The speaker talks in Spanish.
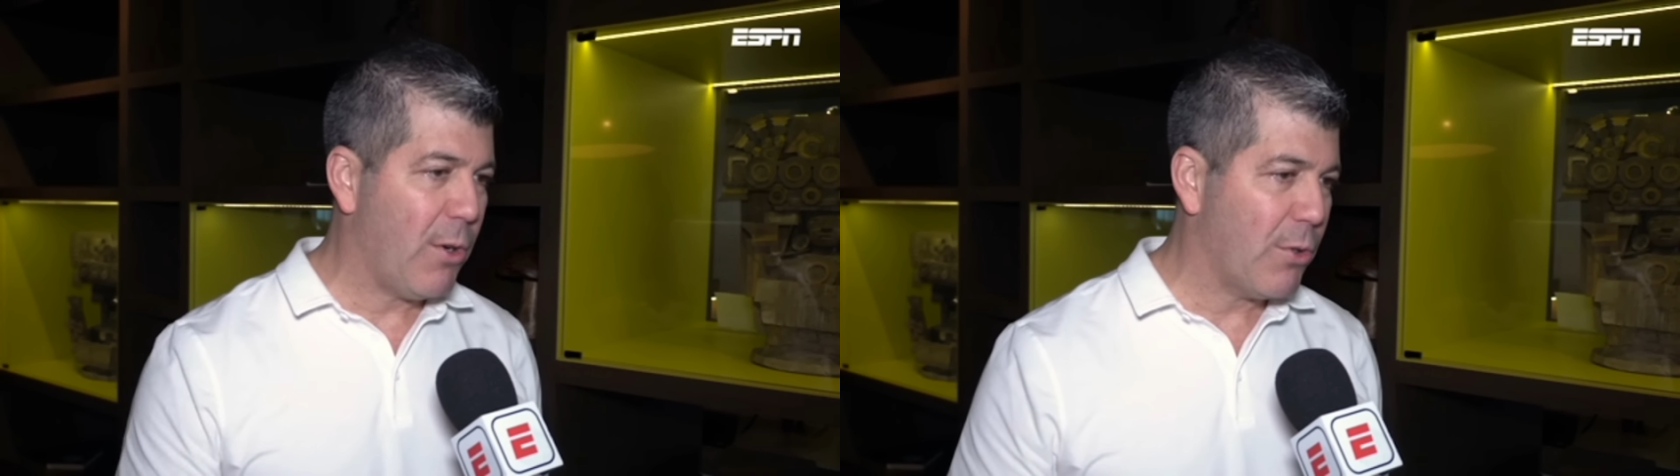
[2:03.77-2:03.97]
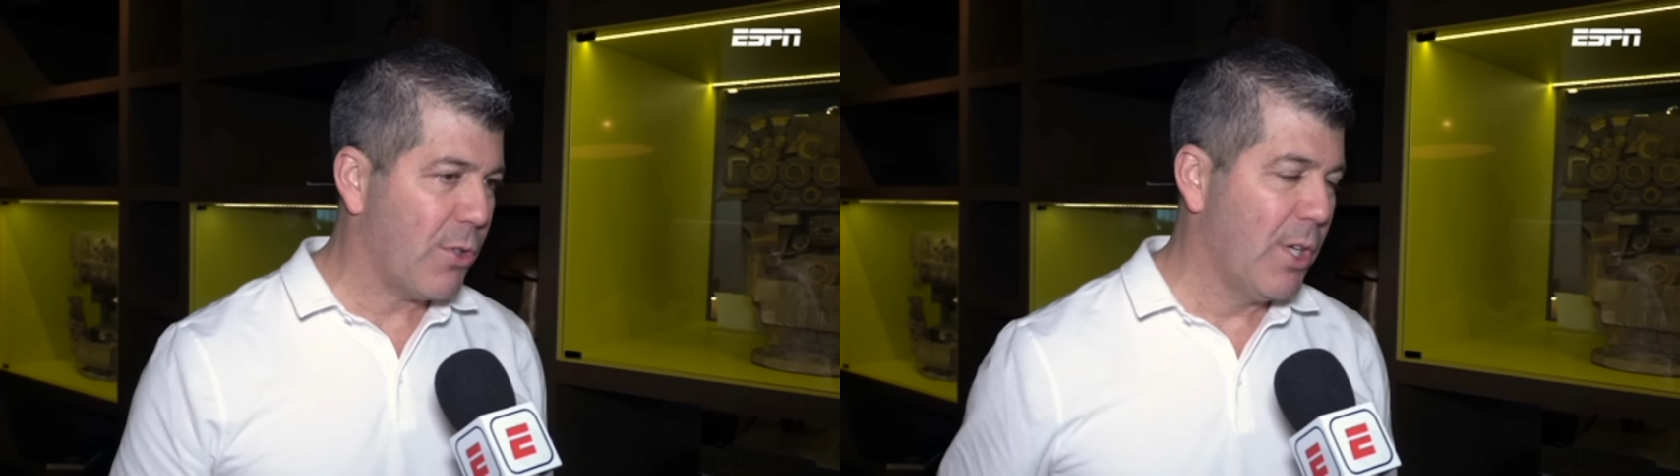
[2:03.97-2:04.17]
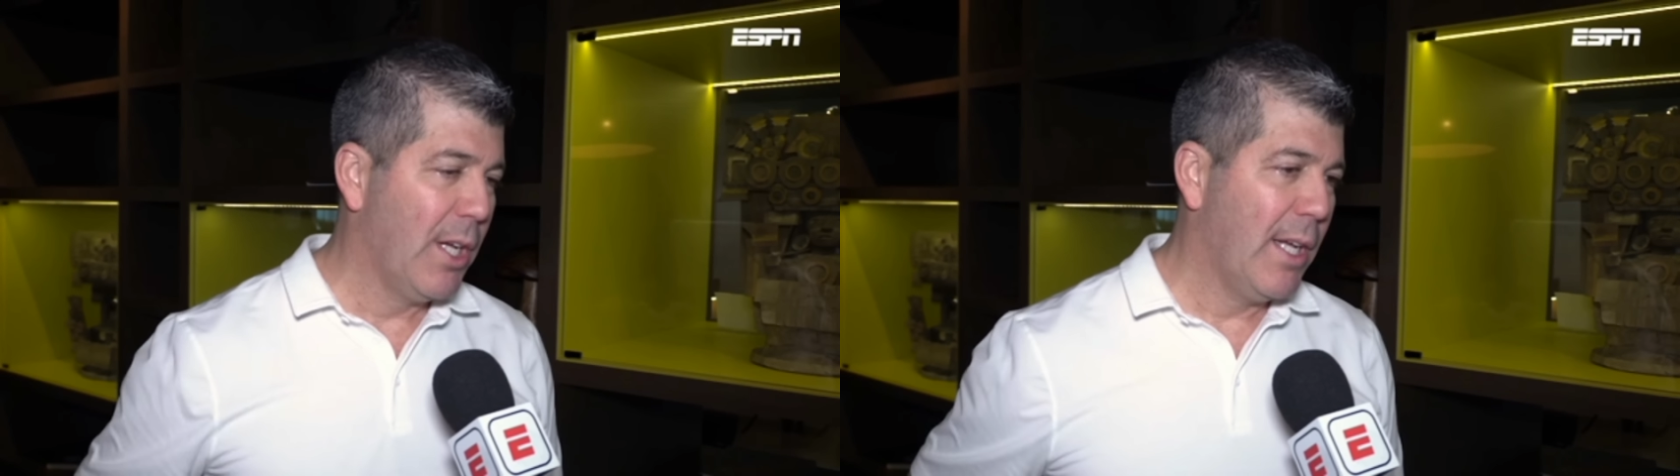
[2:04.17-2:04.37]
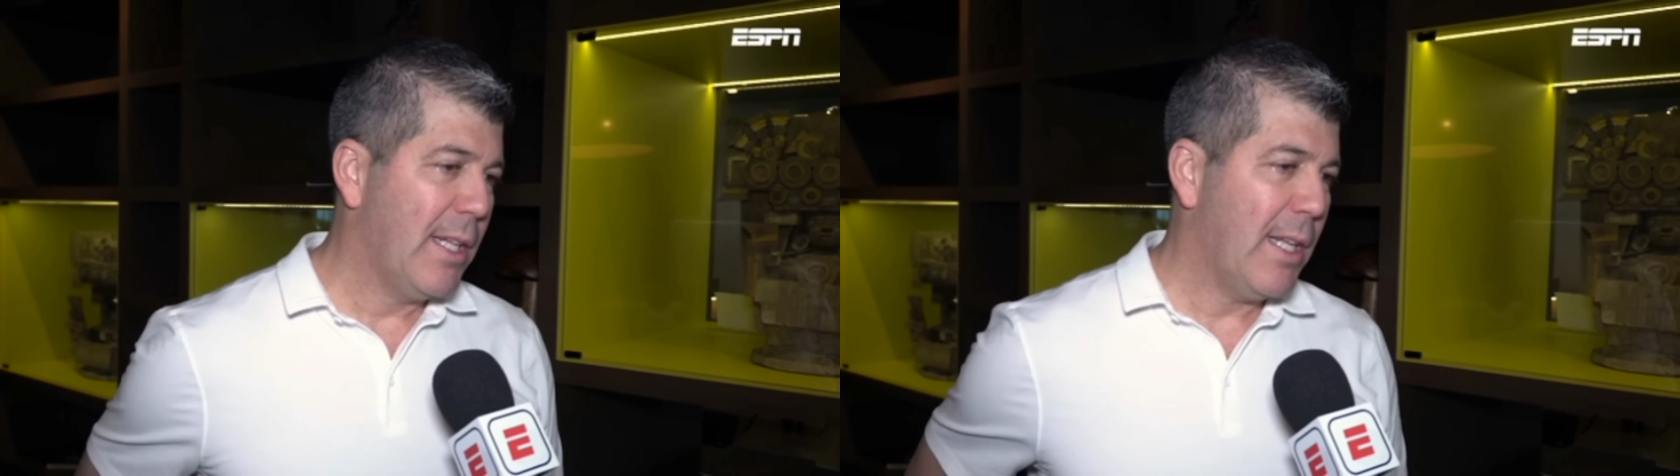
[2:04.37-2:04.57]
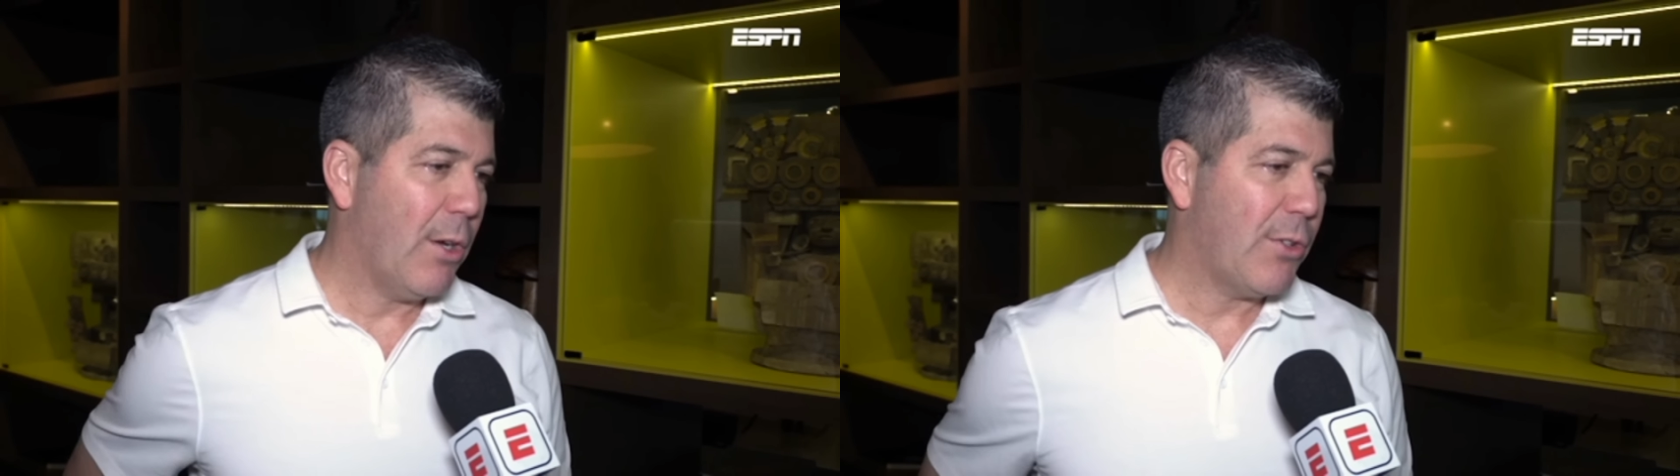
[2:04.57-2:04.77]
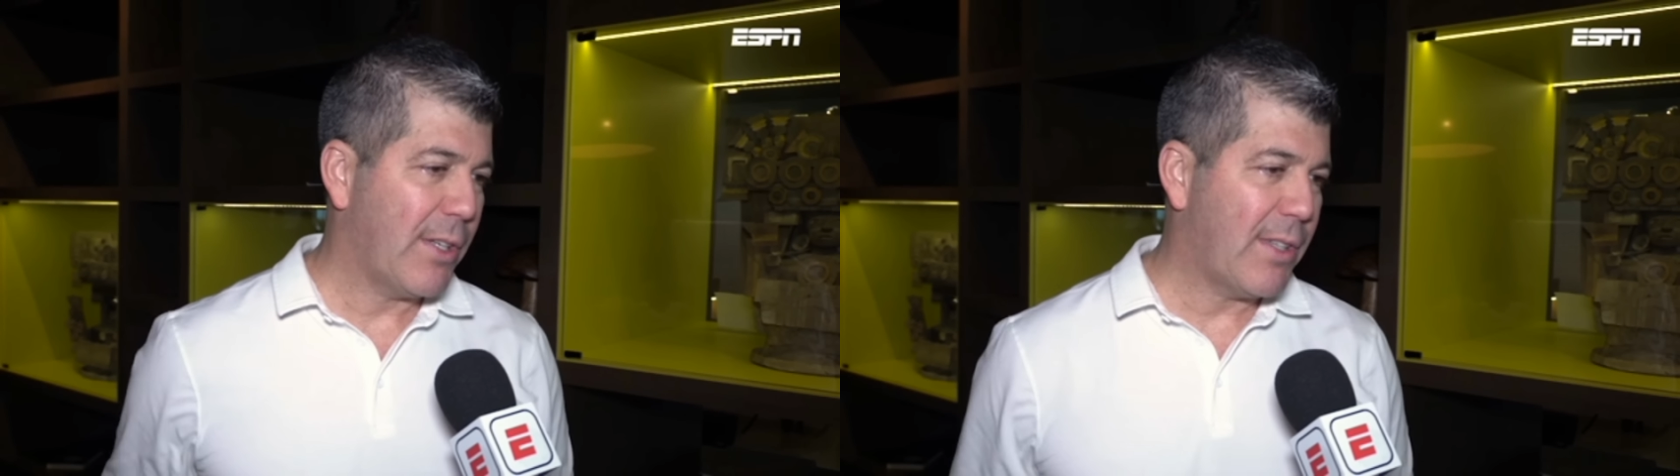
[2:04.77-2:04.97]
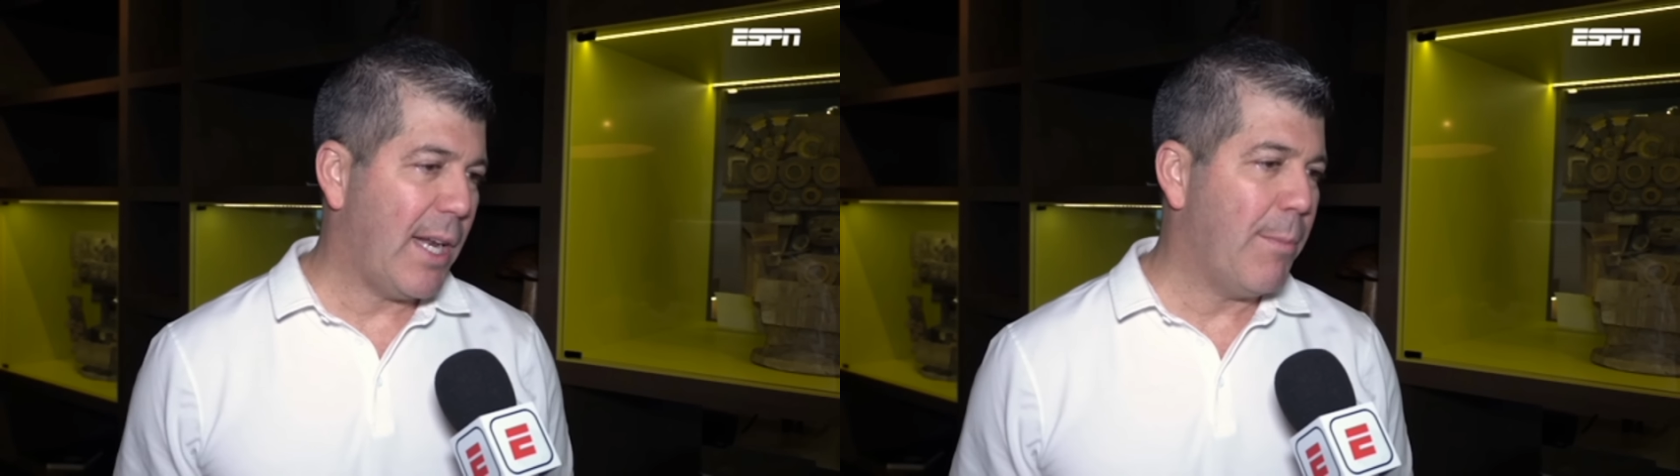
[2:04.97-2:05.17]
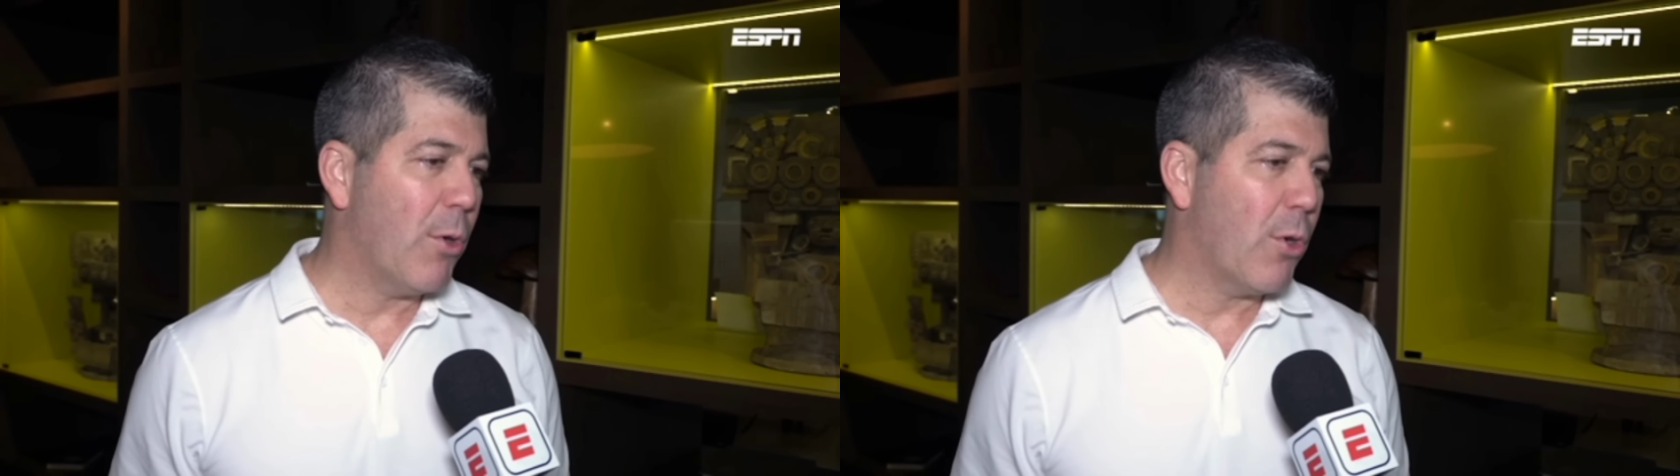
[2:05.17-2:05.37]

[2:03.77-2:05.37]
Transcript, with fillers: los, de los extremos.